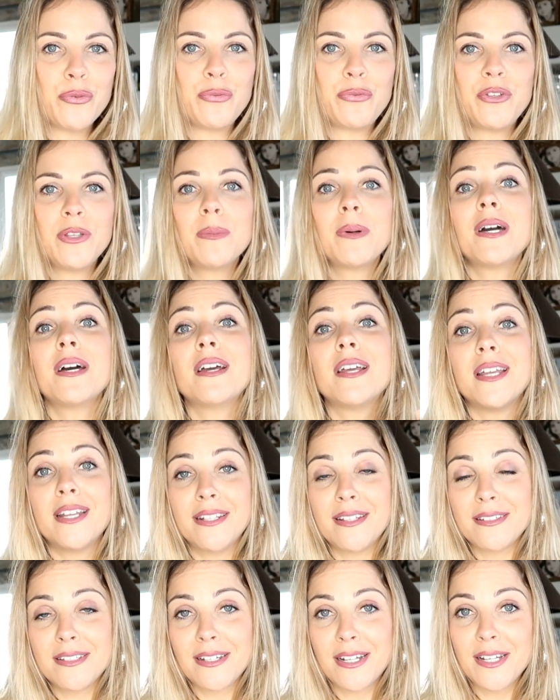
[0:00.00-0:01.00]
de fibres
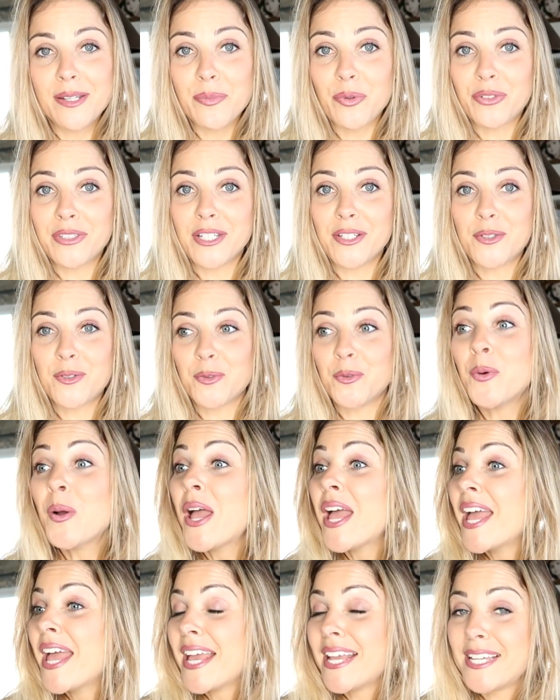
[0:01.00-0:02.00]
et des alimentations
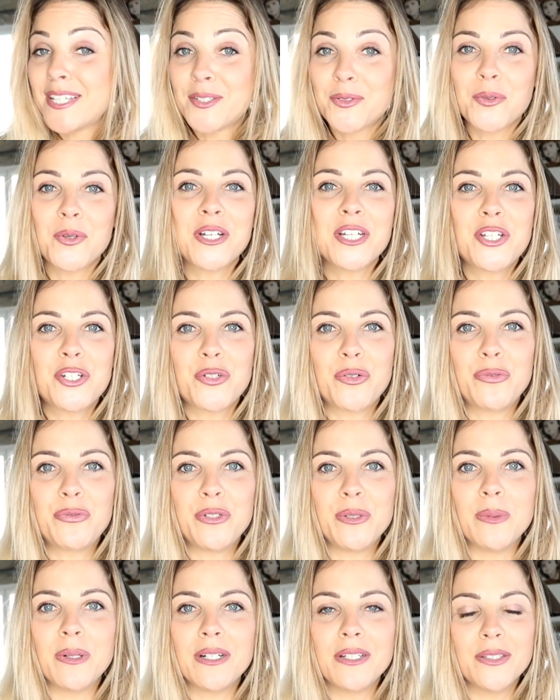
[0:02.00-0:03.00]
qui sont riches en
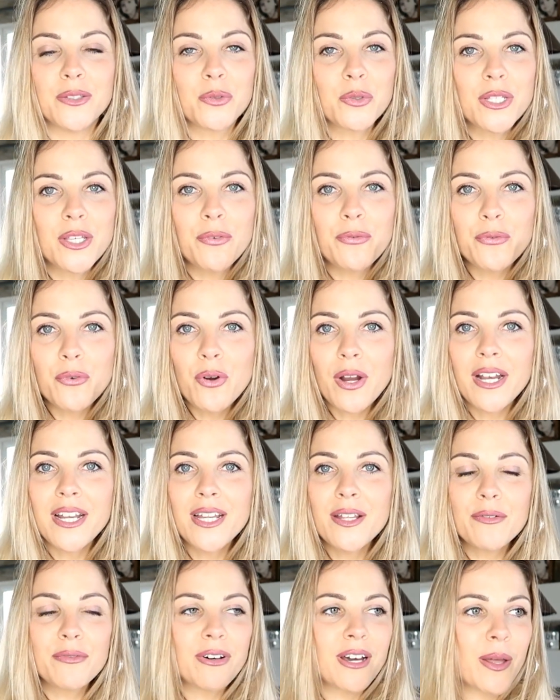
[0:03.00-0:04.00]
fibres. Donc il faut
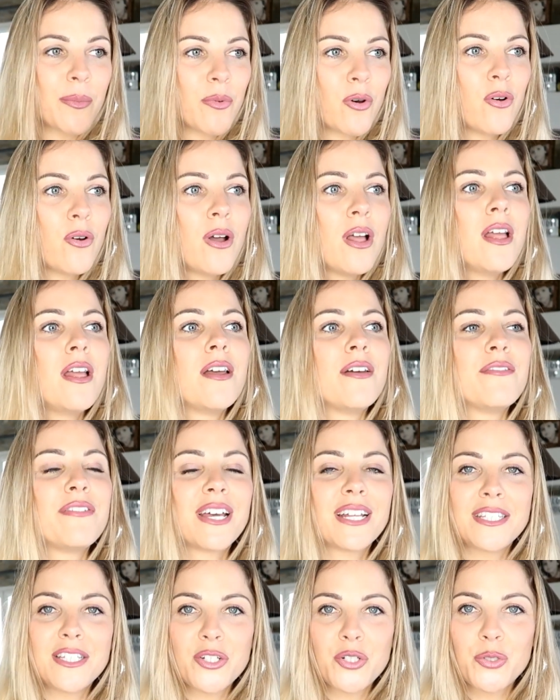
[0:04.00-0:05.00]
aller vraiment
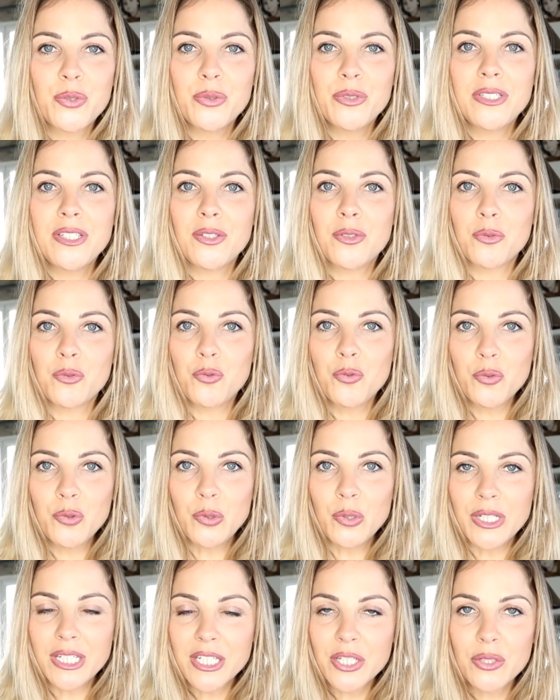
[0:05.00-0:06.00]
vers des choses qui sont
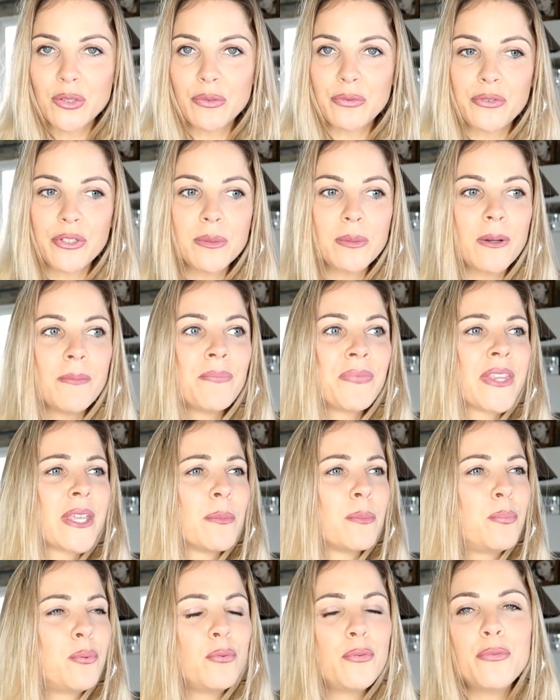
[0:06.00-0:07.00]
toujours riches en fibres.
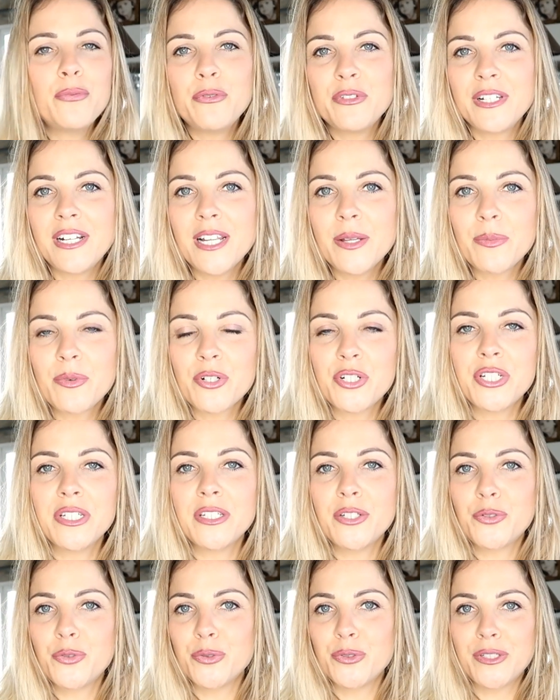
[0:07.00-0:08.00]
Plus vous allez manger
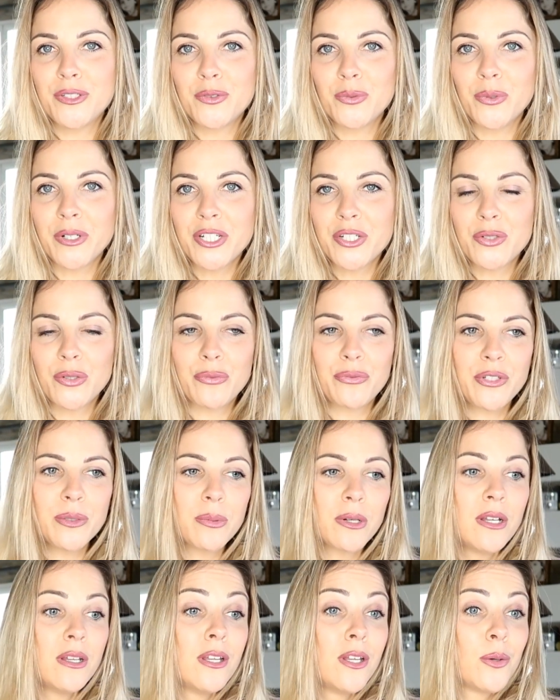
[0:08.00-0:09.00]
des choses qui sont riches en
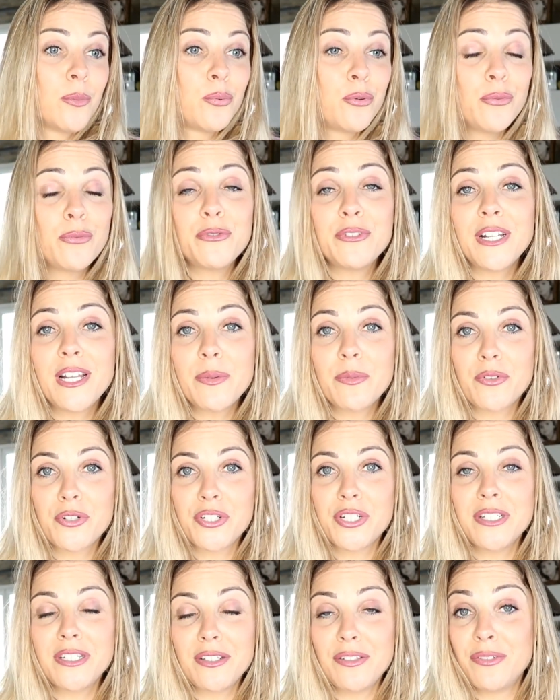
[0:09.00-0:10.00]
fibres, plus vous allez
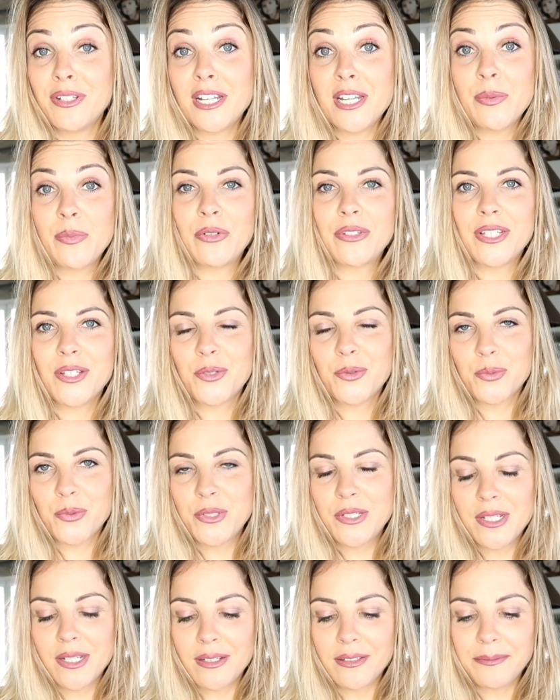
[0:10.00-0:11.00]
manger une alimentation
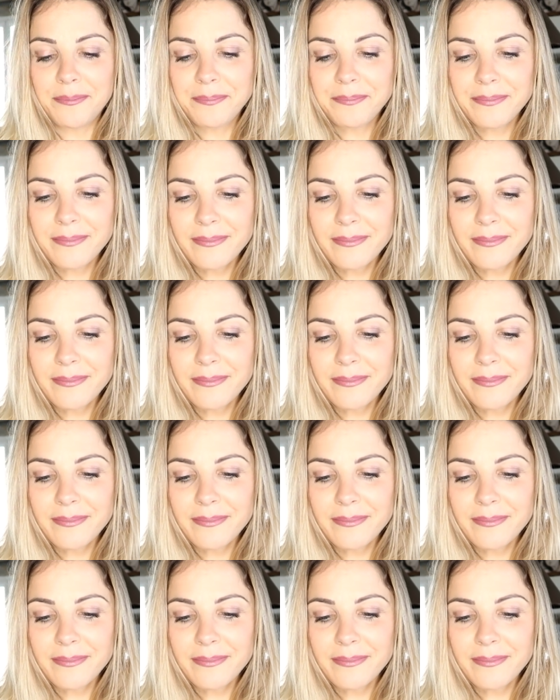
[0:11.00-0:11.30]
saine.